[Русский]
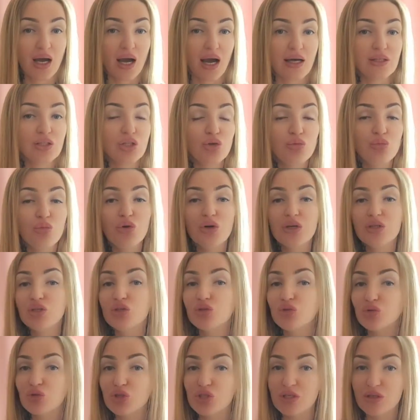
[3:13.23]
от любой
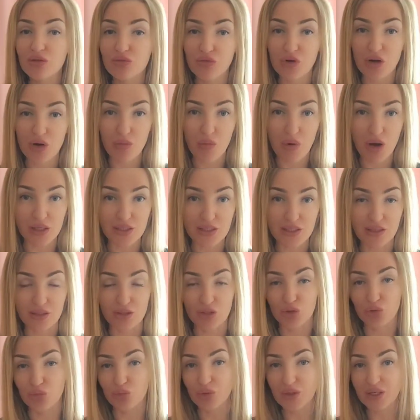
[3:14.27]
ненужной информации,
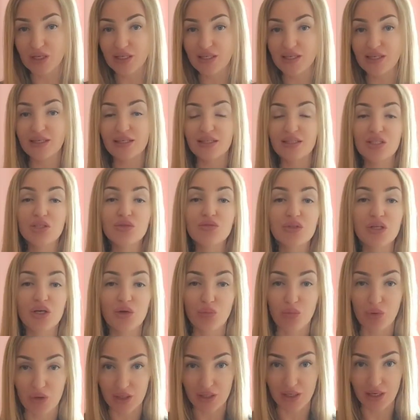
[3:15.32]
от любых негативных
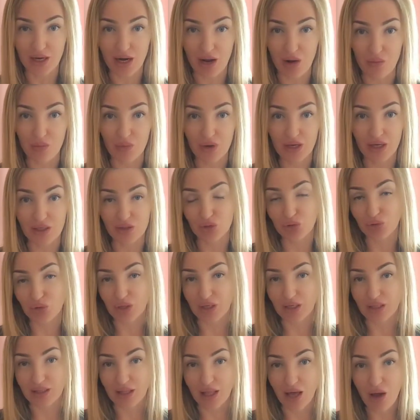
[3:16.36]
программ,
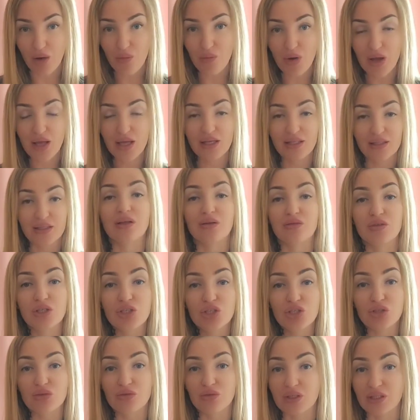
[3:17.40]
которые нам
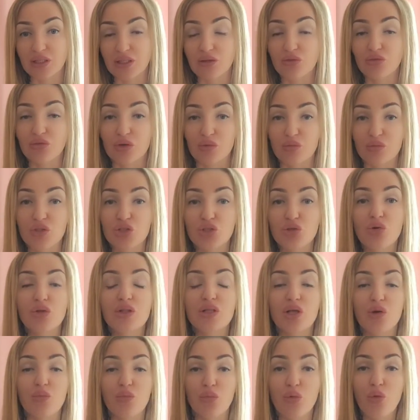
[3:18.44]
навешивает
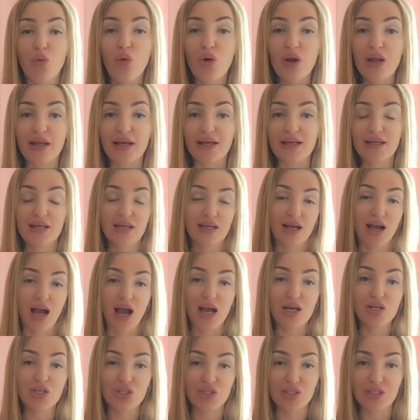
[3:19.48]
информационное поле
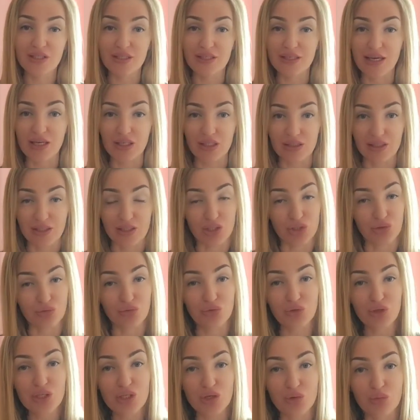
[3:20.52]
каждый день. На
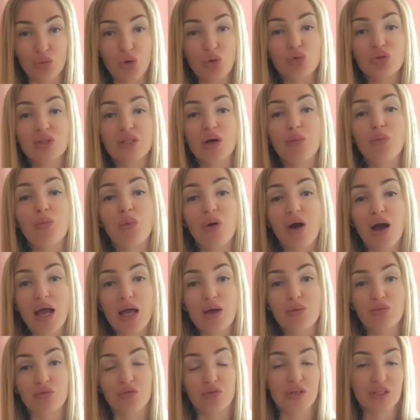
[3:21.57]
сегодня мы
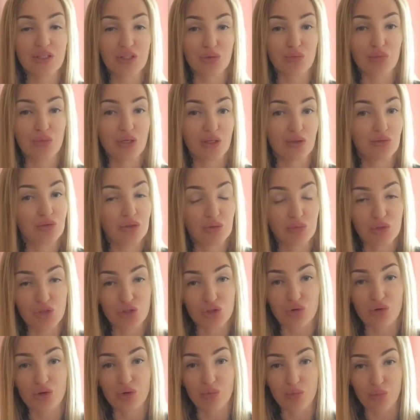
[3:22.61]
утопаем в этом
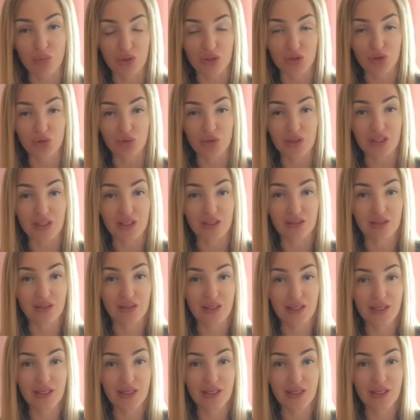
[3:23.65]
информационном потоке.